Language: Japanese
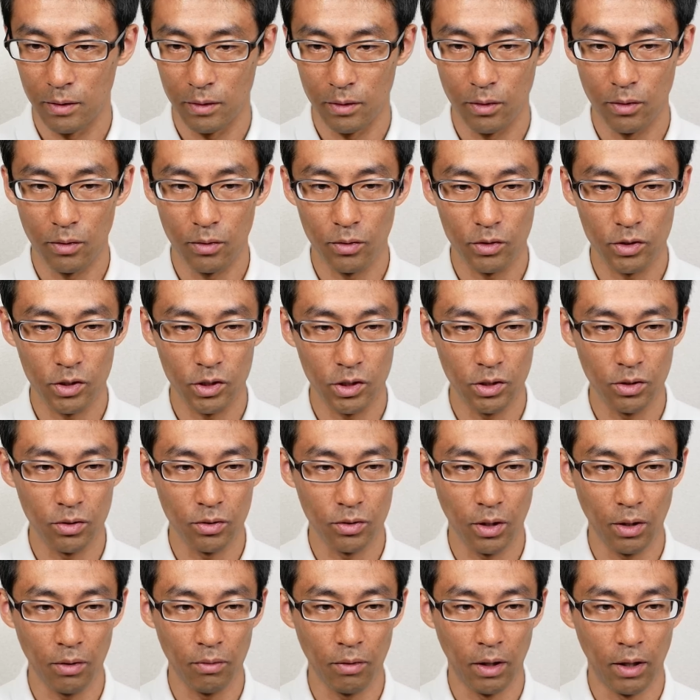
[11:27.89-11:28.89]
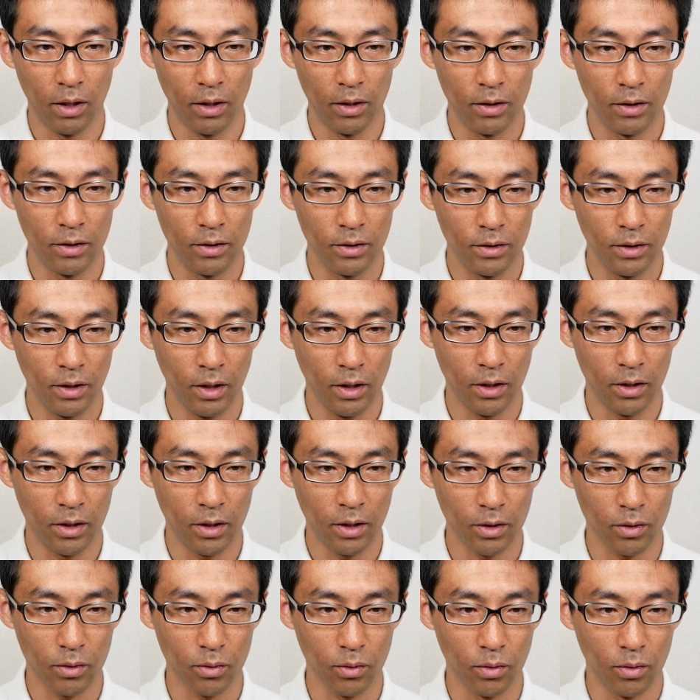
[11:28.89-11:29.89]
よろしいのではない
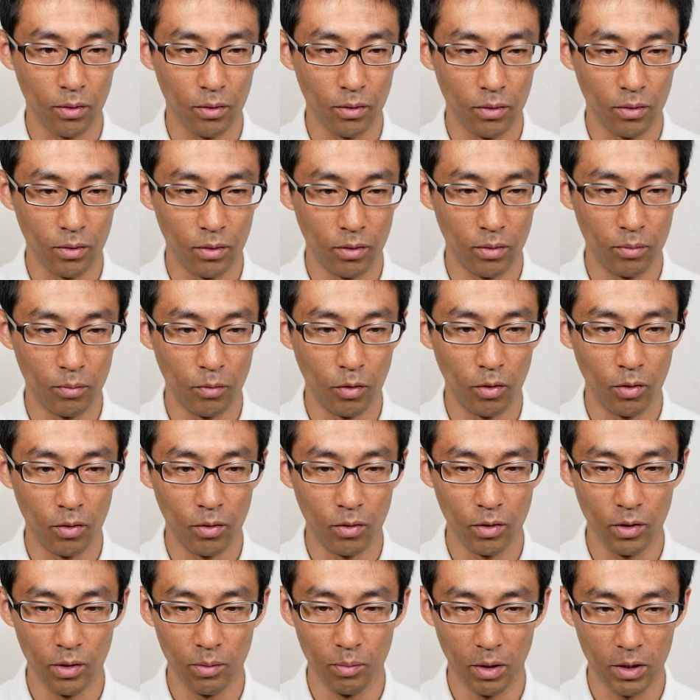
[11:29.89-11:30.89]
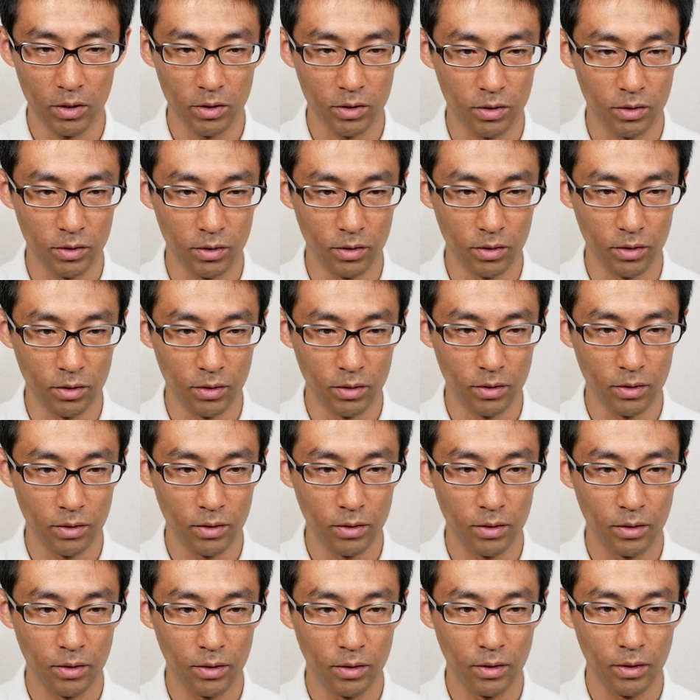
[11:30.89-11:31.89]
かと思います
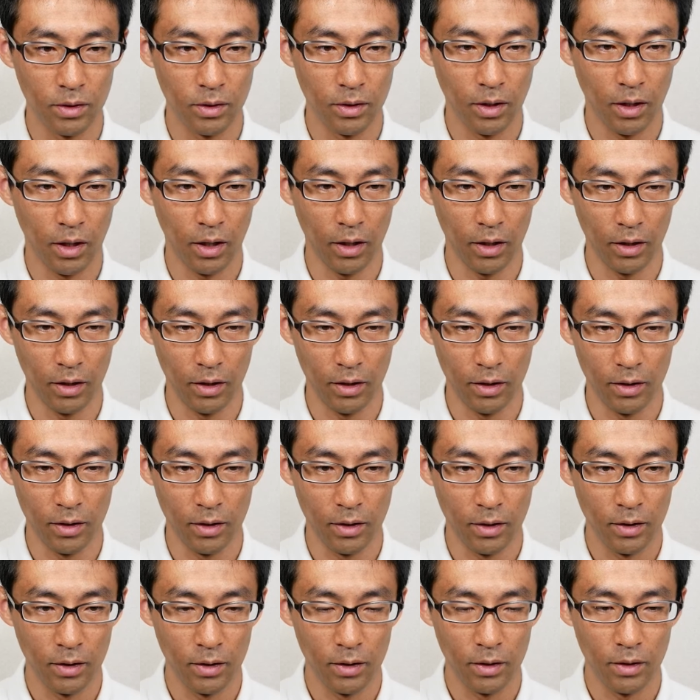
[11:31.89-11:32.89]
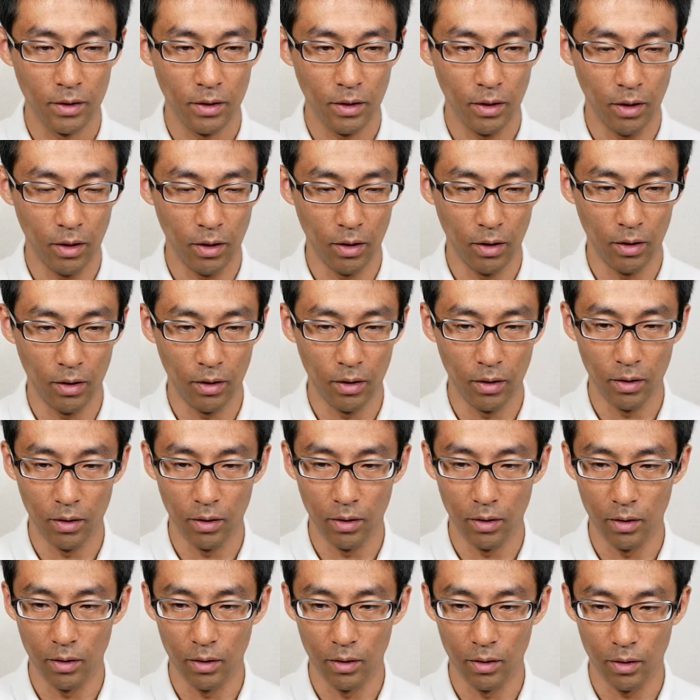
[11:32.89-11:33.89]
はい
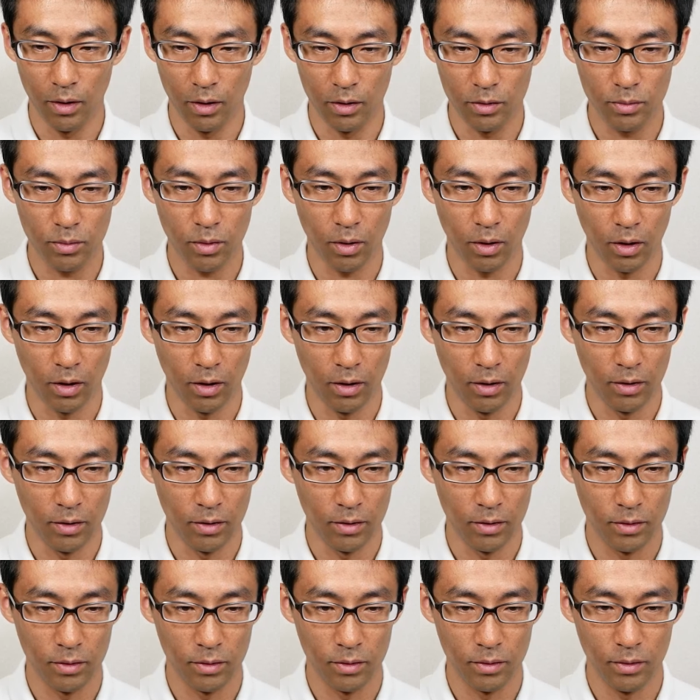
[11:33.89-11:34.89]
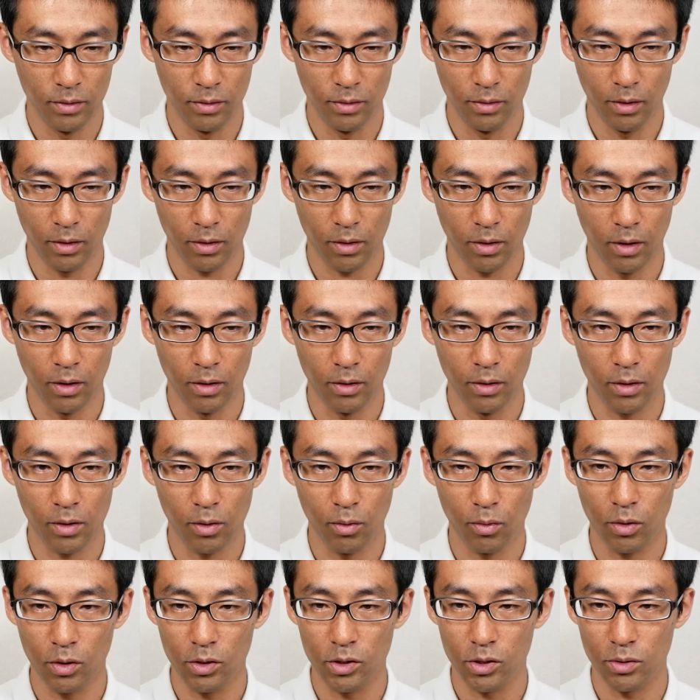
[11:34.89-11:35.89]
えー、大丈夫かななんか、なんか
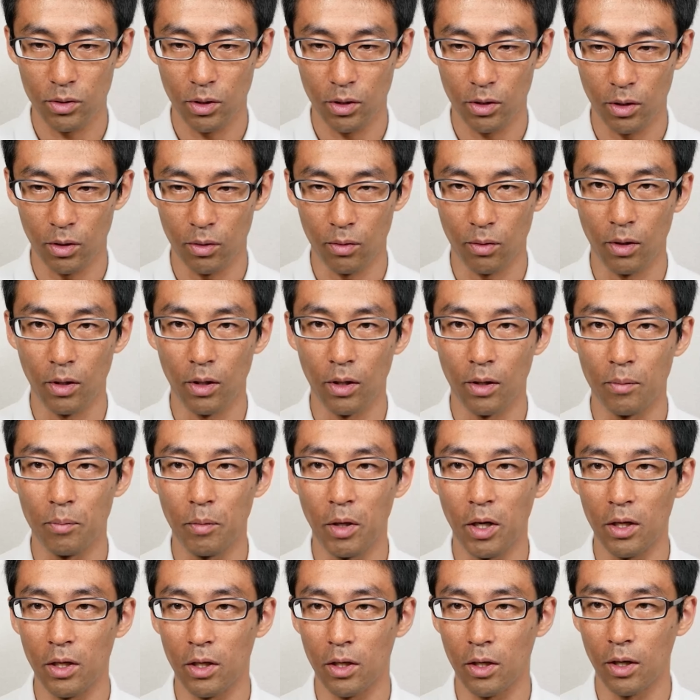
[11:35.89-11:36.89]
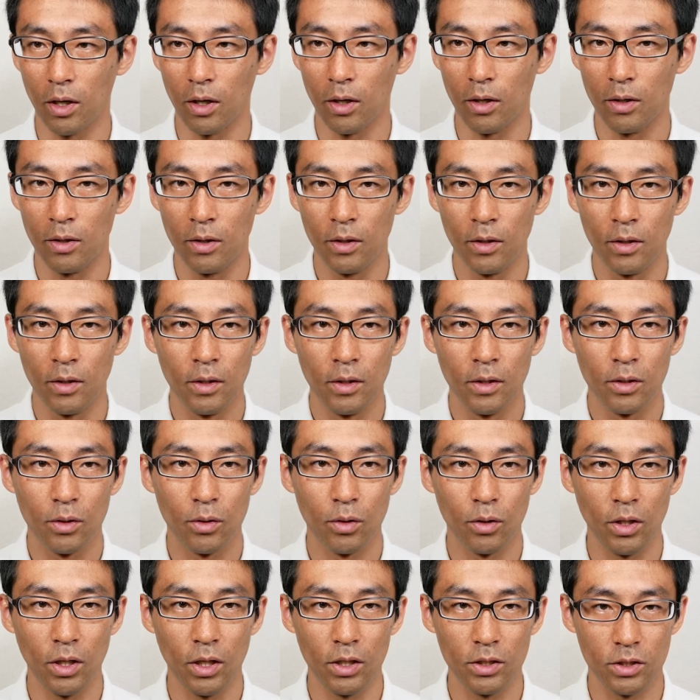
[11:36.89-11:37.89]
おかしくなってんのかなまあいいか。
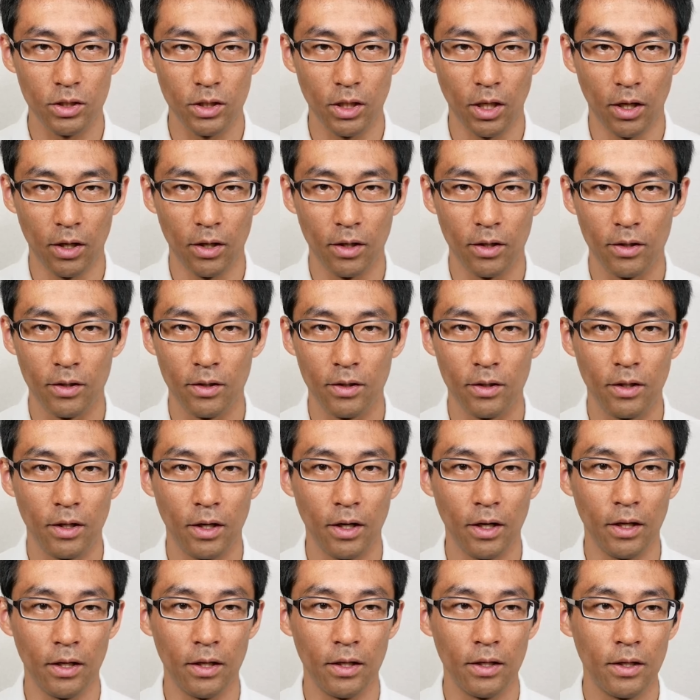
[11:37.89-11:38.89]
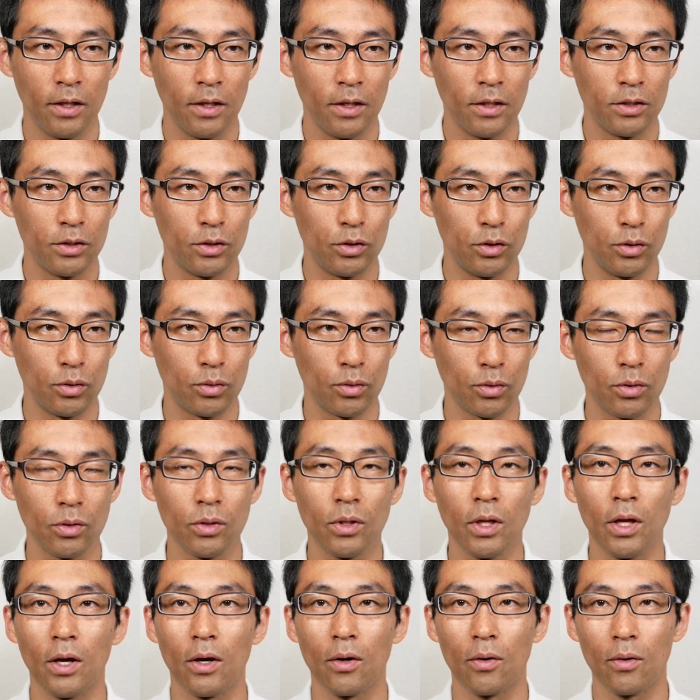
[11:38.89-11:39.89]
とりあえずいいや。はい。ちゅうこと
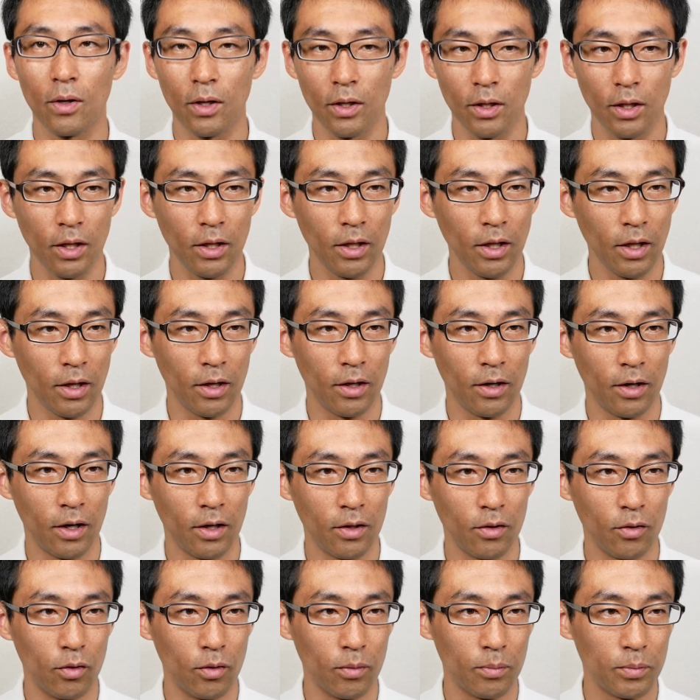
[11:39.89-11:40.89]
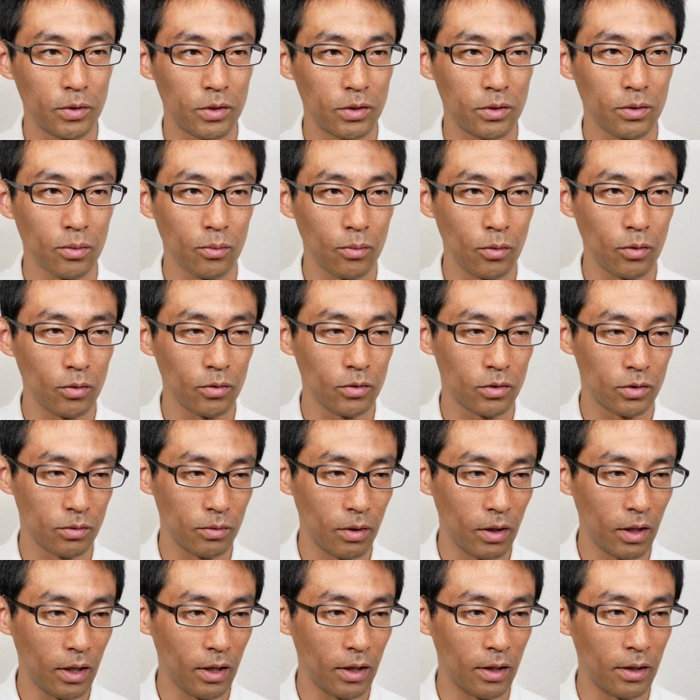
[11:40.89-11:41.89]
で、これでね、あの、オプスポーズ
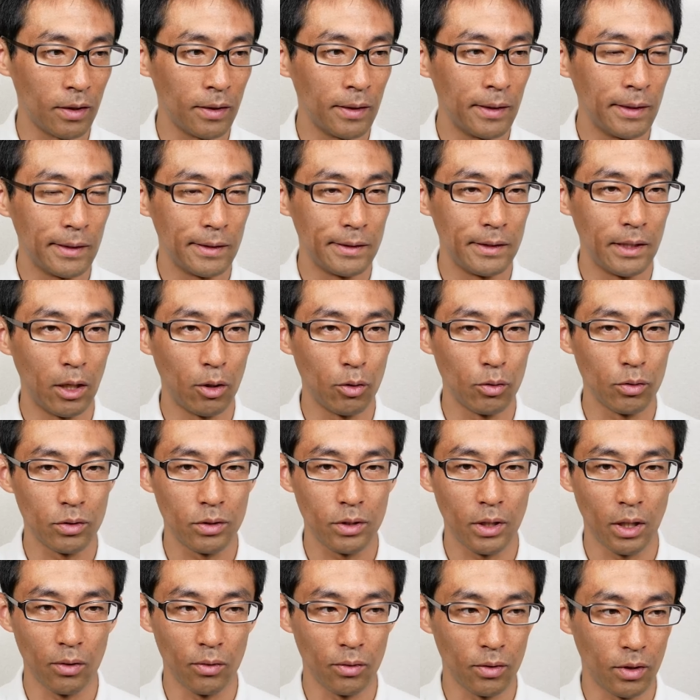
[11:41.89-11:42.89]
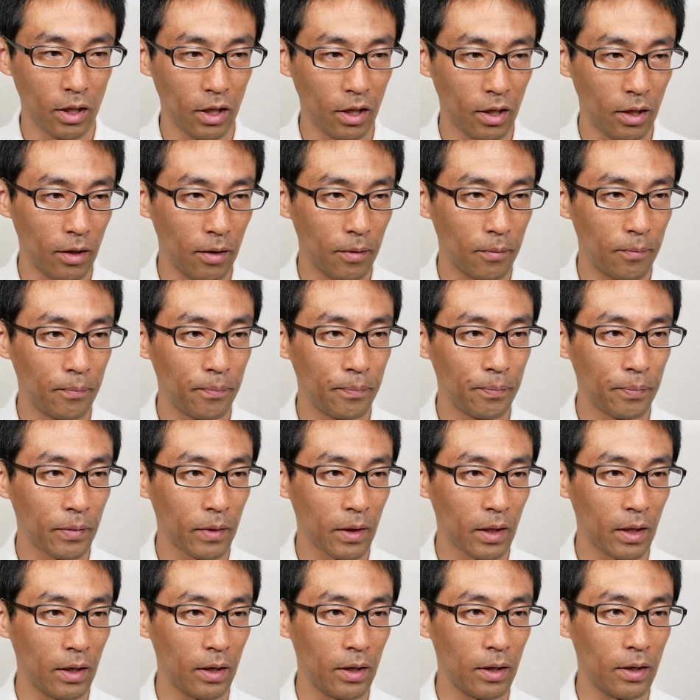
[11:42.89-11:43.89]
は治ったので、
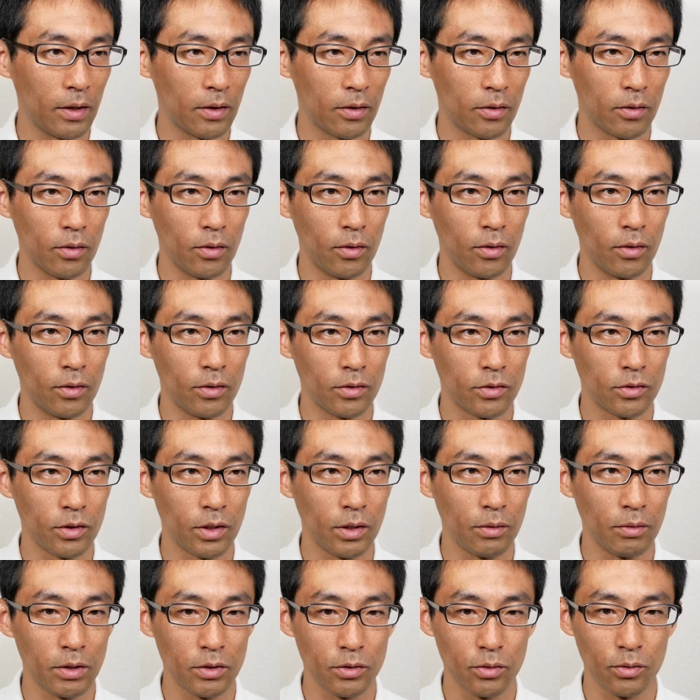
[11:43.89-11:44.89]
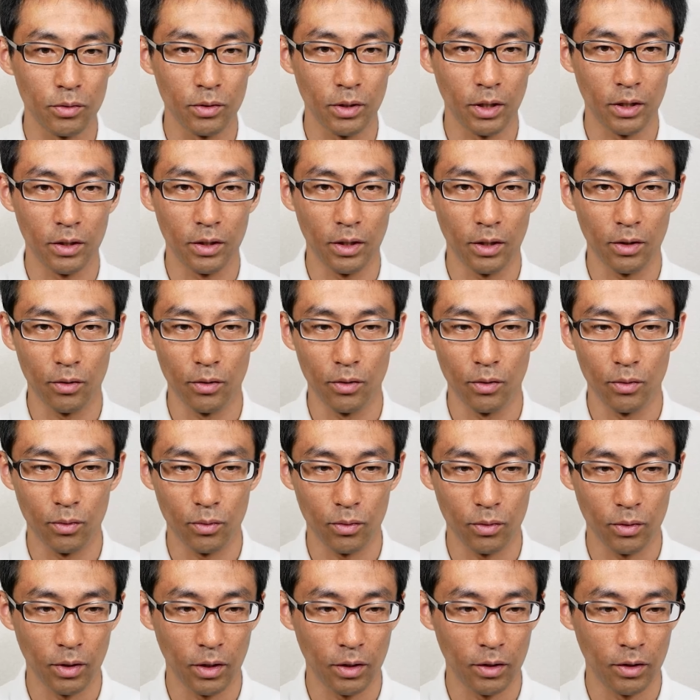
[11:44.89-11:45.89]
えっ、ー、と、それはそうなんだというこ
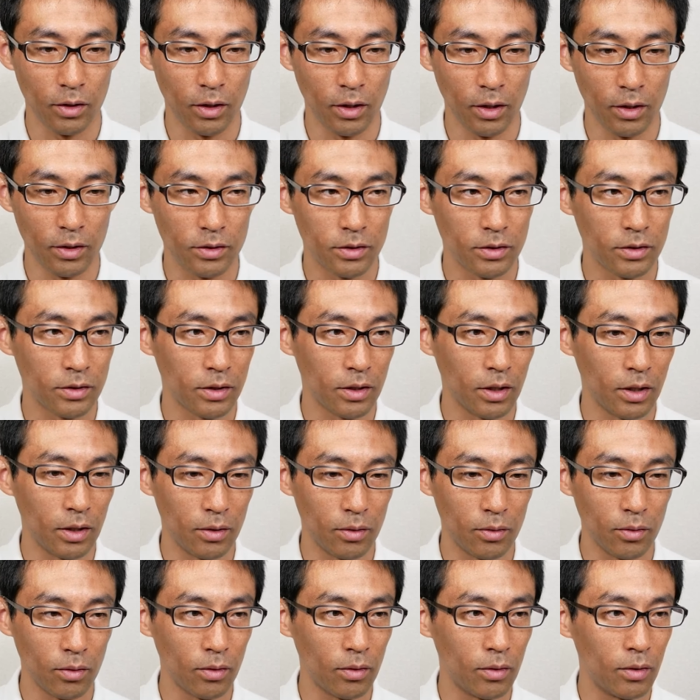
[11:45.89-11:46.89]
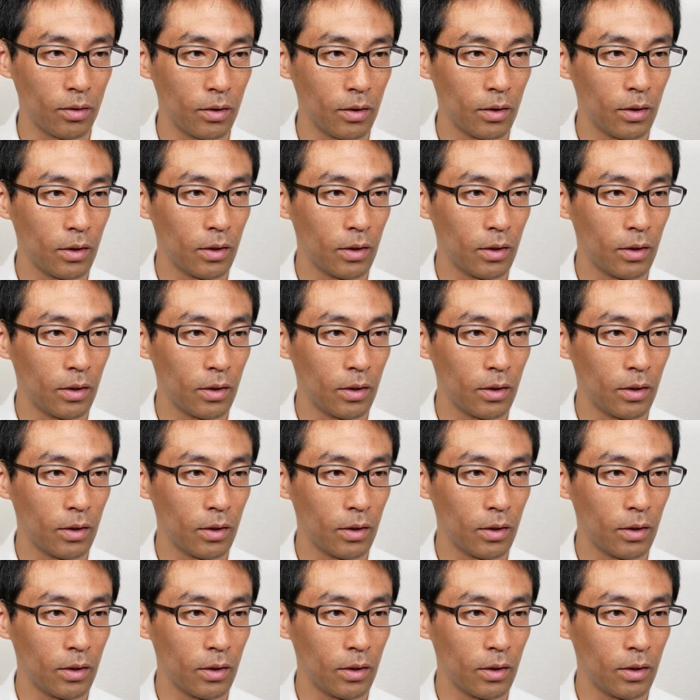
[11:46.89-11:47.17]
となんですけど、